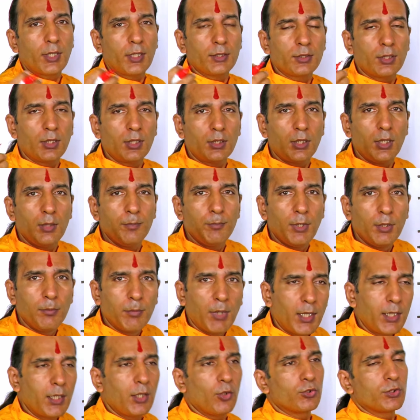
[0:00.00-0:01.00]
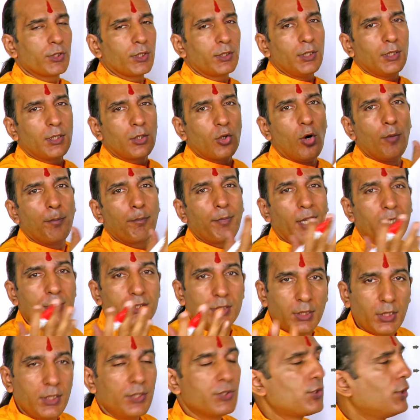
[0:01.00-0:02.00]
तरह तरह की बीमारियां हो जाती है
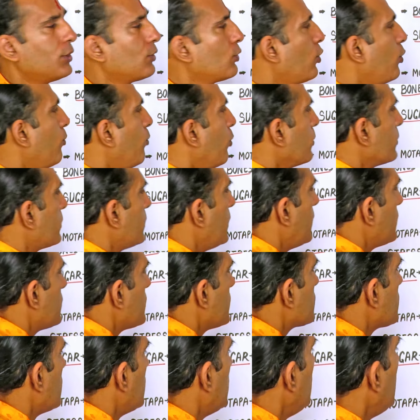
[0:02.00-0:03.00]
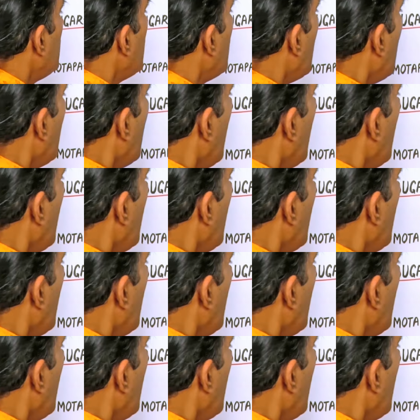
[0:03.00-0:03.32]
कॉम्प्लेक्सिटीज जिनको बोलते हैं जैसे कि